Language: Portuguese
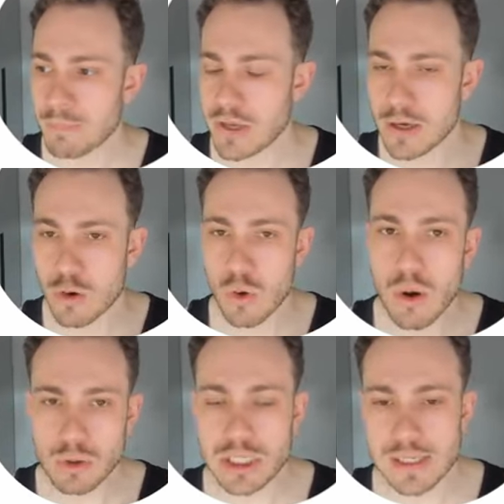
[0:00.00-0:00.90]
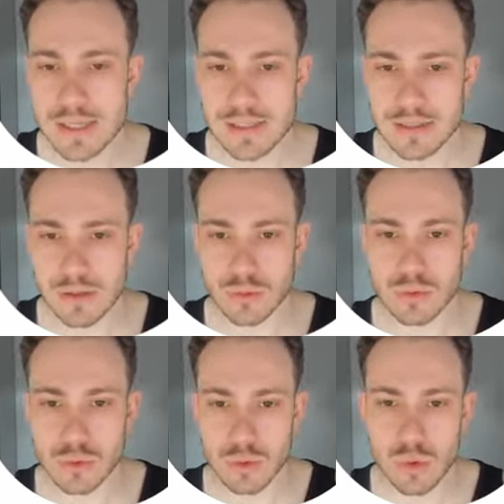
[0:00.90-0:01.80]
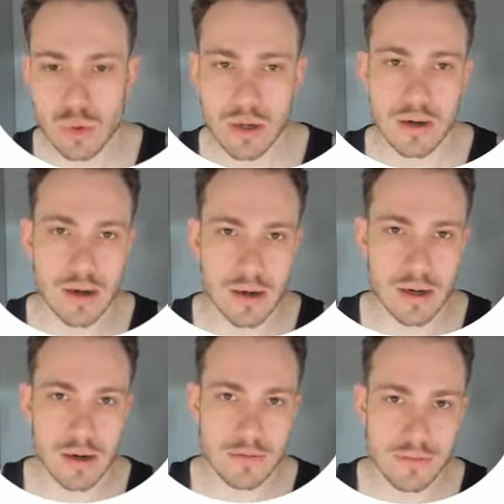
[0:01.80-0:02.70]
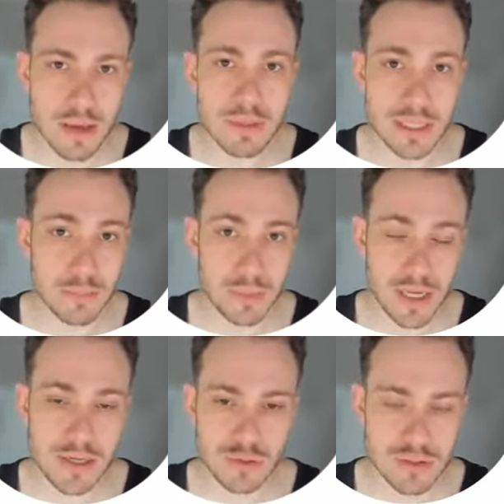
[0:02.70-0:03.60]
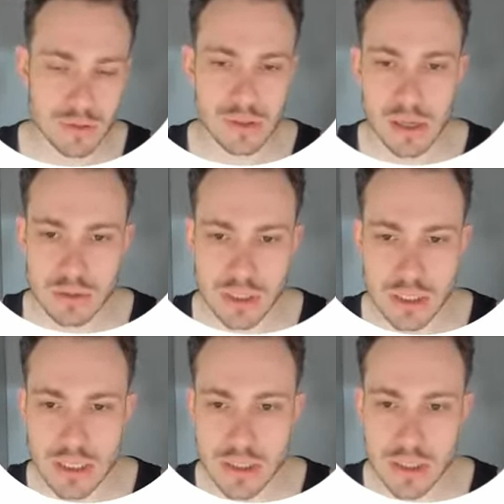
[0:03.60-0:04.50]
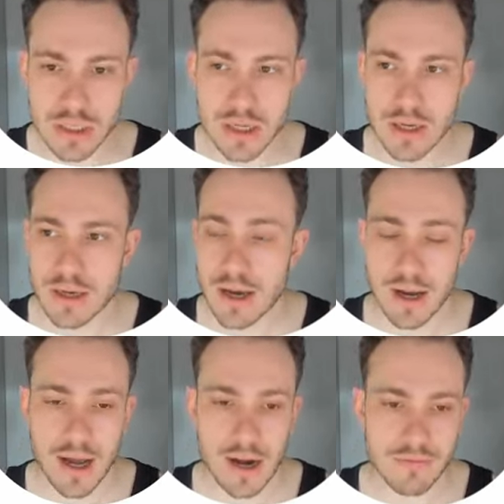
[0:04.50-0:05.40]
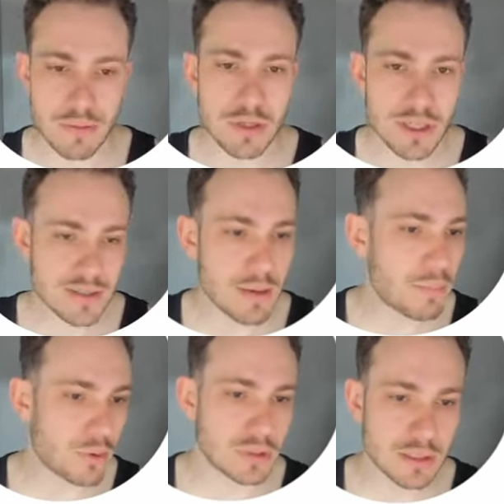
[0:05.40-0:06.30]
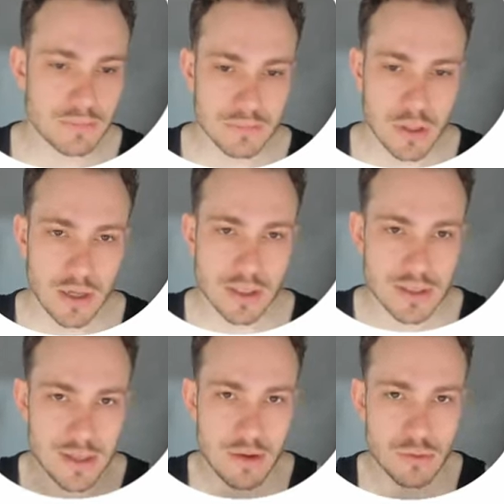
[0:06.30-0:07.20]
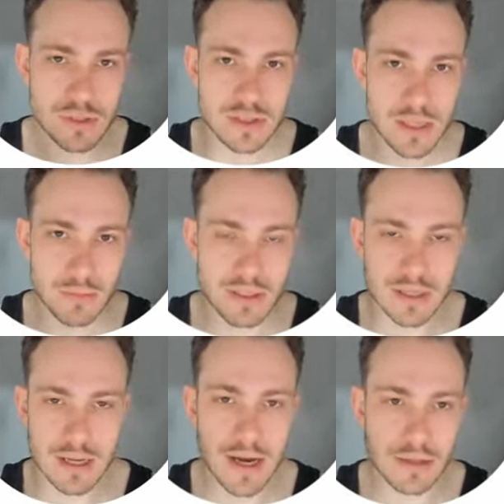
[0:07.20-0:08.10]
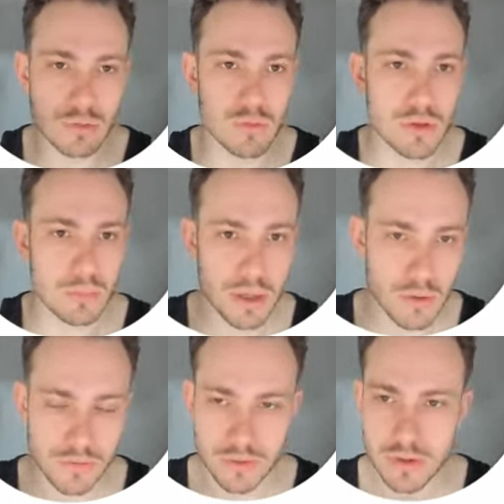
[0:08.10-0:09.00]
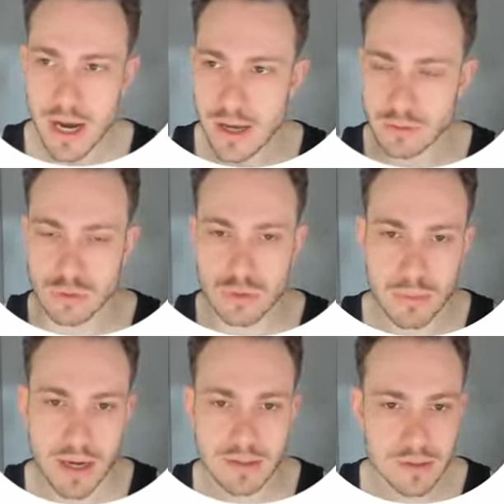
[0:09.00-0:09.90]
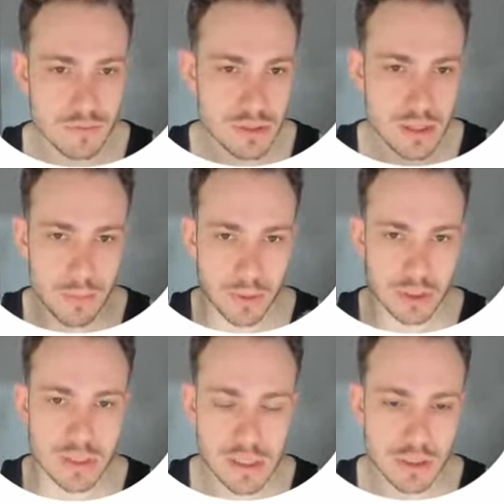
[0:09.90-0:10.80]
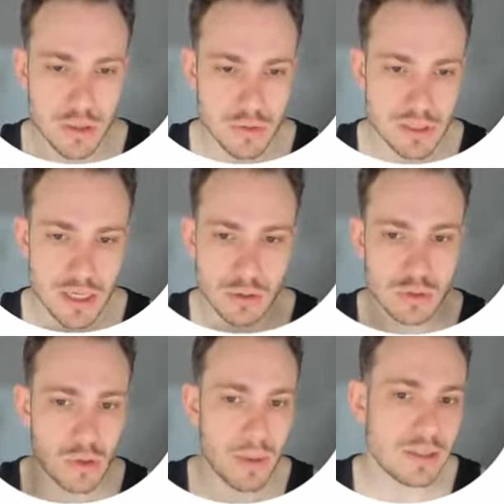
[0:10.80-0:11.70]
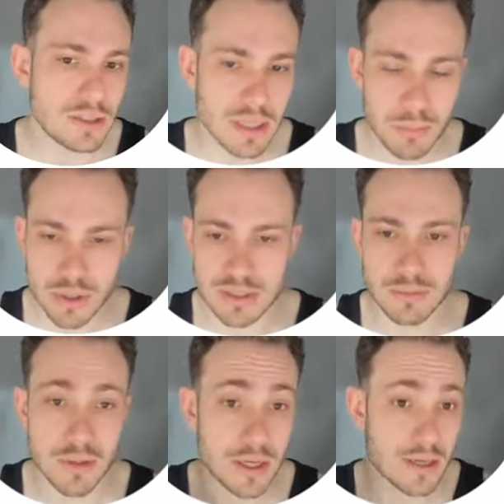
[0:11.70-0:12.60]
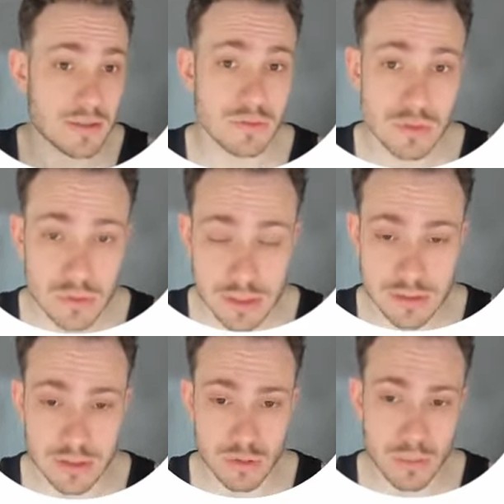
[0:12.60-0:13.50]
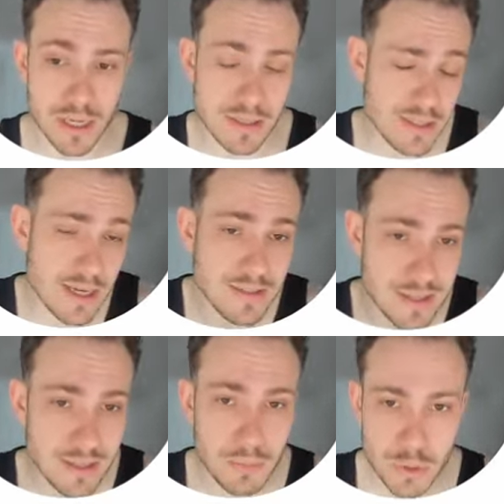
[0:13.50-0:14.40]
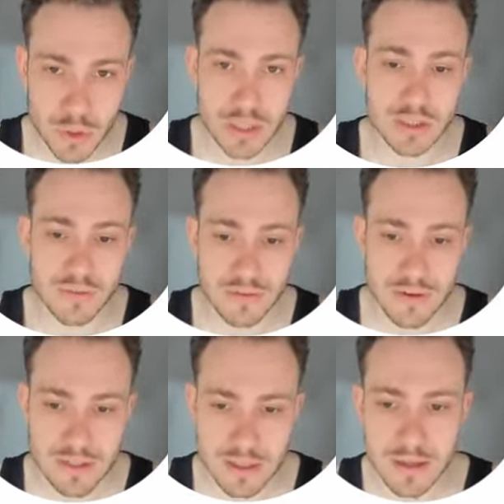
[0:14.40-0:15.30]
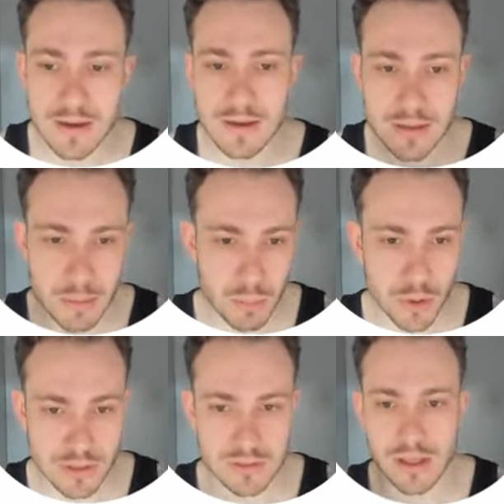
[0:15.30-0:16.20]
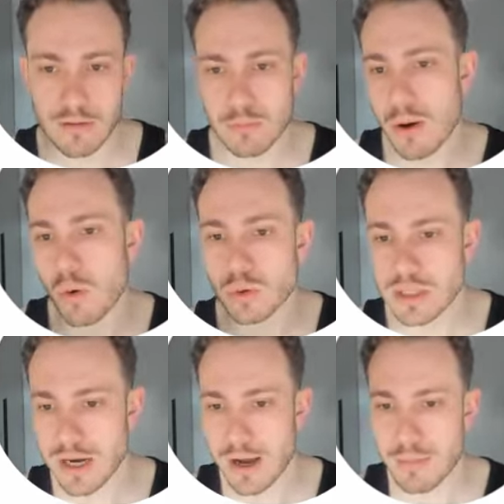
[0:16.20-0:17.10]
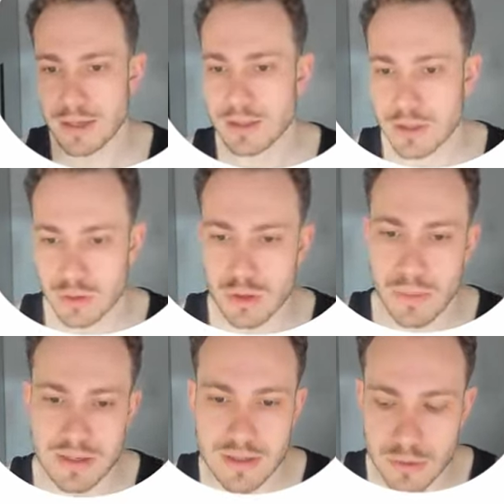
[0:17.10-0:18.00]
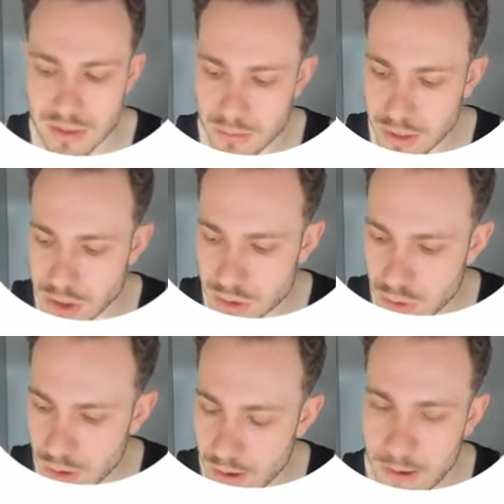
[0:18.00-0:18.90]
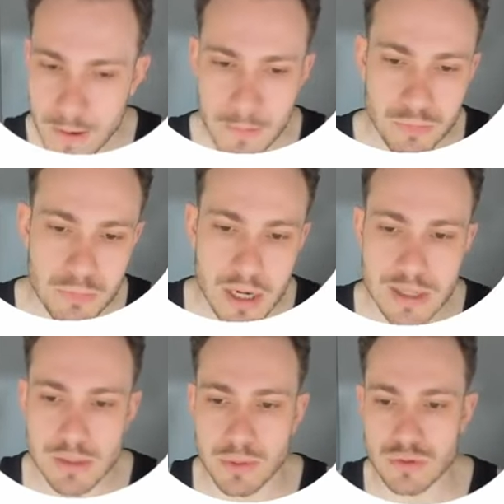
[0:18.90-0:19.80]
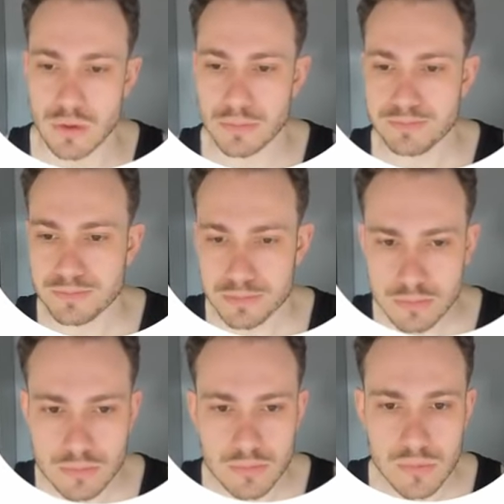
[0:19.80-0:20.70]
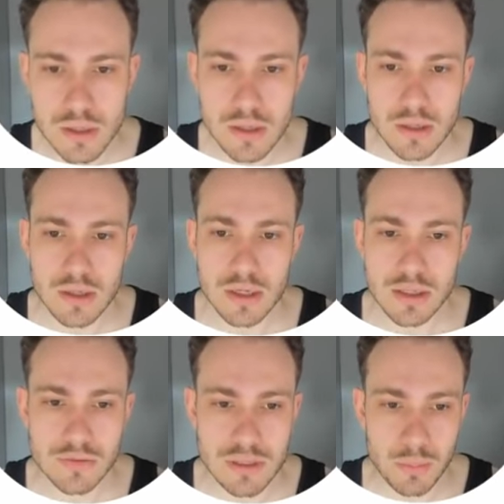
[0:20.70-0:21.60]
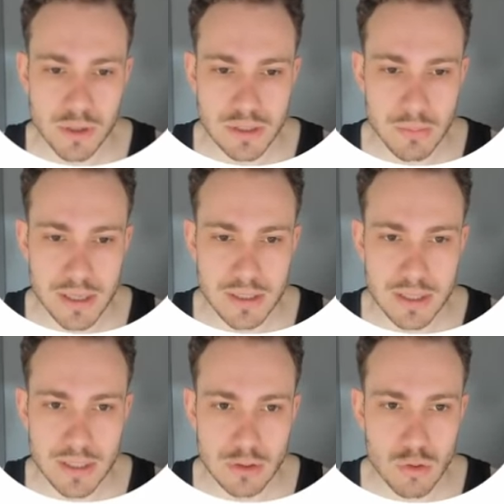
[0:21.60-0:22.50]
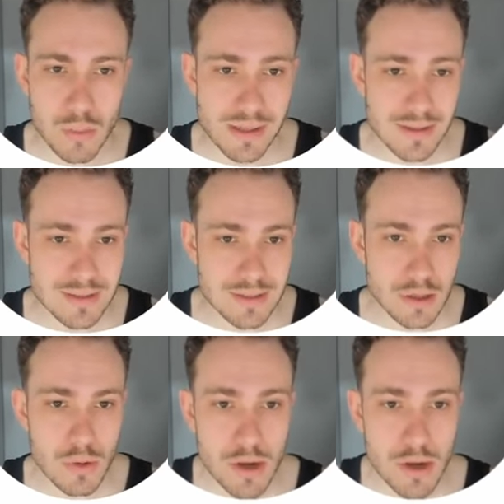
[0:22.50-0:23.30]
E com a utilização do uh, ah, VM Template, usando Cloud Init, cara, a VM já sai pronta. Então ela já sai com o sistema instalado, com o IP configurado e tudo mais. Você a partir dali já consegue automatizar, por exemplo, a criação de um cluster Kubernetes, que é exatamente o que a gente vai fazer depois, né? Uma outra camada de automação em cima disso. Beleza, pessoal? Então você pode dar uma lida aqui na documentação.